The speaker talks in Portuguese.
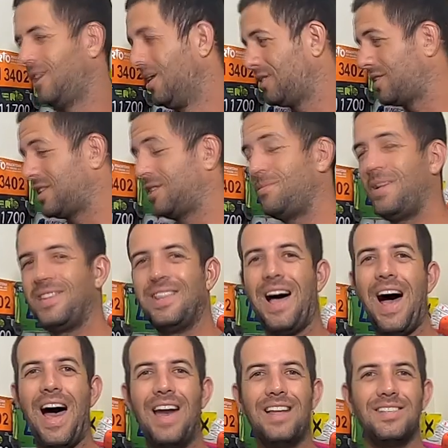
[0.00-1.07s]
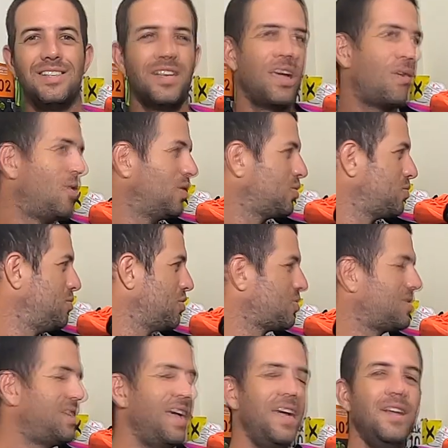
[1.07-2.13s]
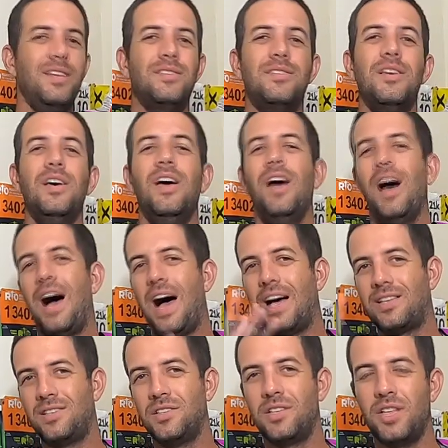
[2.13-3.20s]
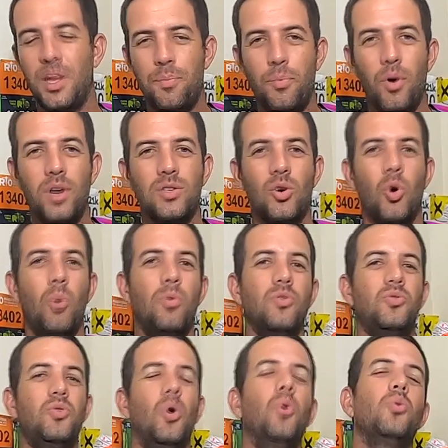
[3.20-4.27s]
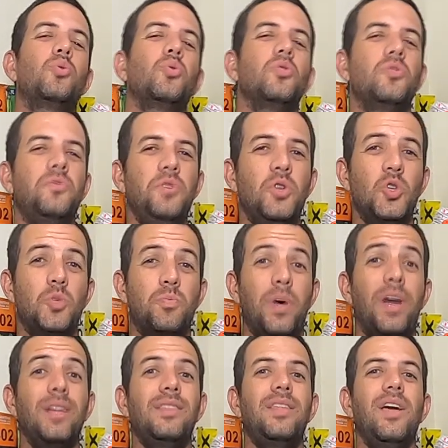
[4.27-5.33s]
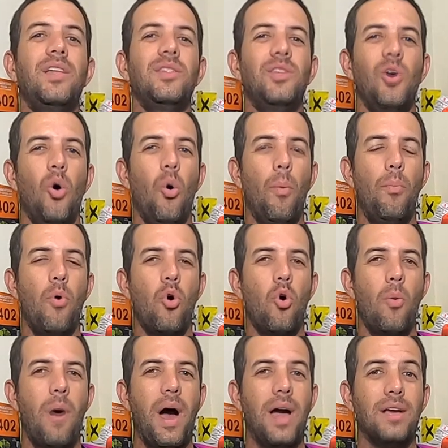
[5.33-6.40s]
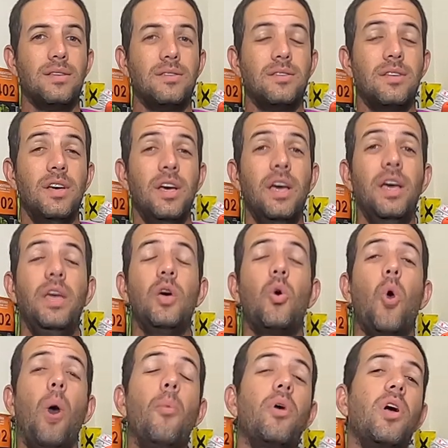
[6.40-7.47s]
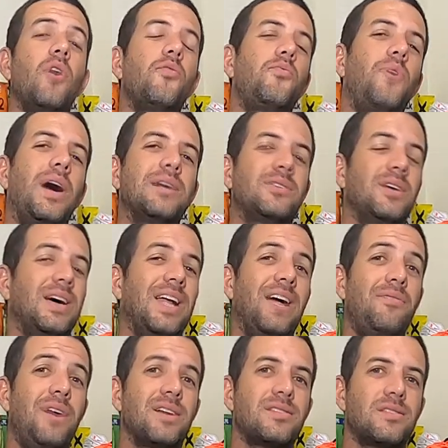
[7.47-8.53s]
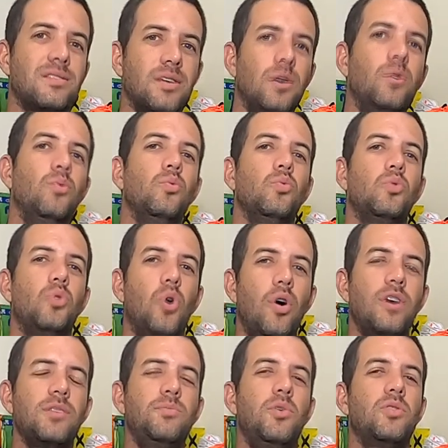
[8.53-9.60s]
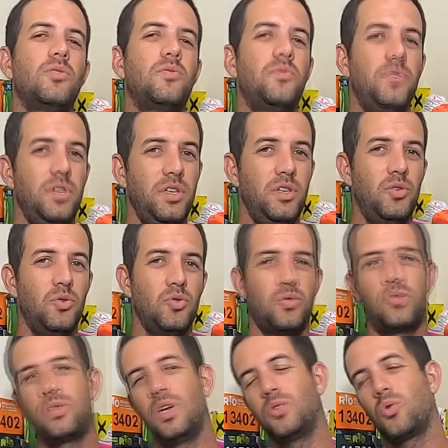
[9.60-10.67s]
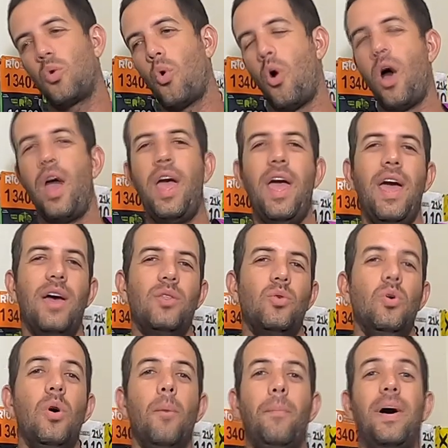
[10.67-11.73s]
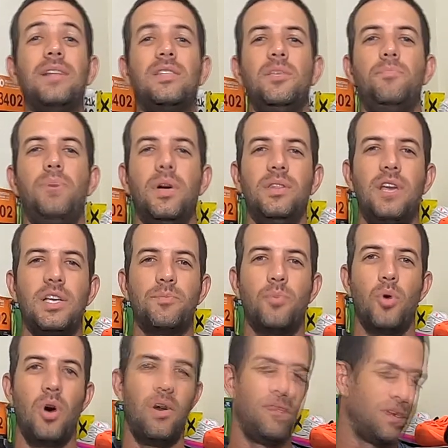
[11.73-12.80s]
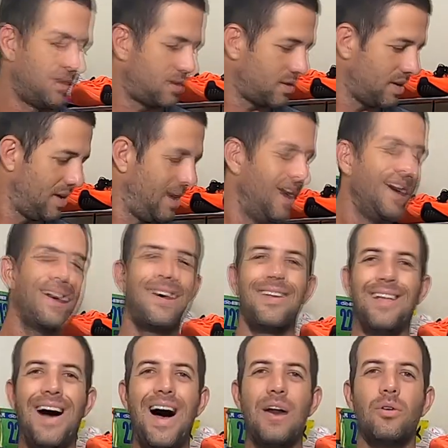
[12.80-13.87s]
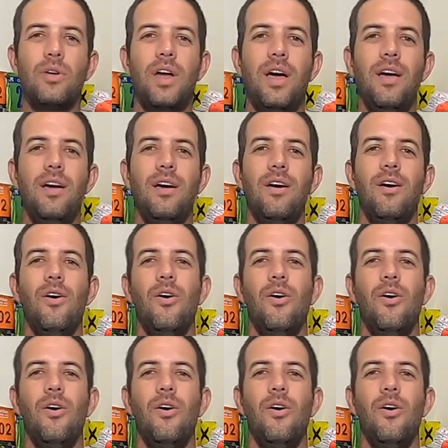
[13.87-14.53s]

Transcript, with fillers: tanto essas medalhas aqui quanto os meus tênis. Assista depois alguns outros vídeos para entender um pouco mais. E como que eu faço a gravação dos meus vídeos, tanto correndo, participando das provas. Claro, né?